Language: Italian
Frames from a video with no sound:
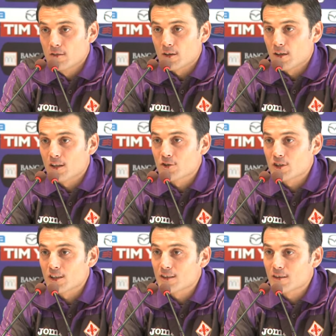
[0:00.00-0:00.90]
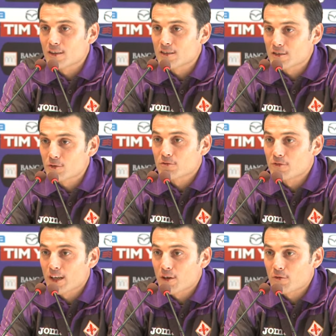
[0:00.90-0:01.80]
eh, le scelte
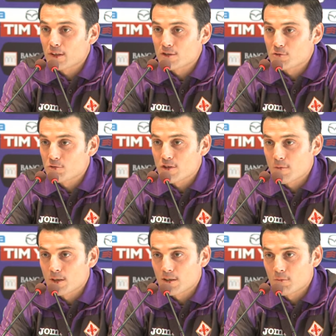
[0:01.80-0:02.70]
verranno fatte esclusivamente